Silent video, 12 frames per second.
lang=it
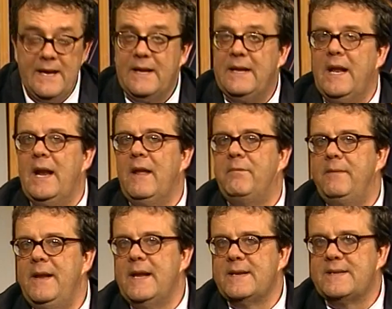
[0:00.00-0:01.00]
della
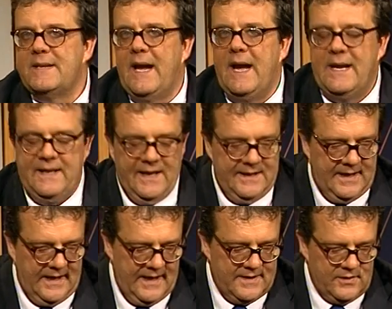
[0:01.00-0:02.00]
fine estate e
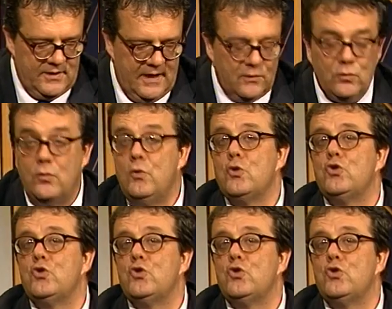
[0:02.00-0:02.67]
dell'inizio dell'autunno,